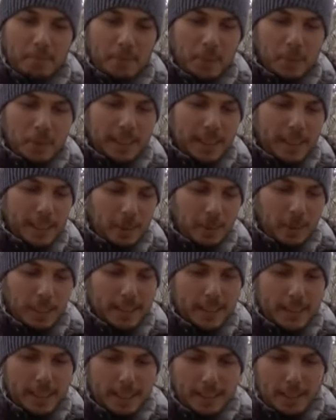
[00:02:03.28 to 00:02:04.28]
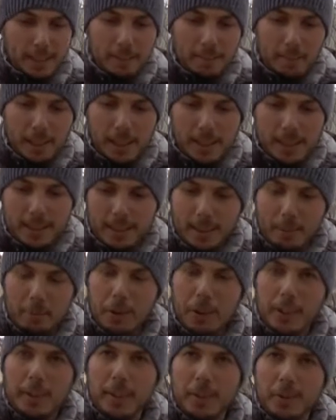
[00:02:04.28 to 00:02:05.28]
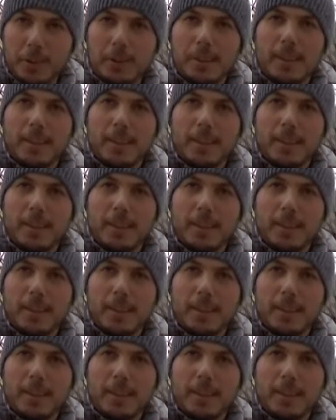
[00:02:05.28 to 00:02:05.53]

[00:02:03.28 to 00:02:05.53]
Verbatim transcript: Ну, заявку оставила милиция, может, найдут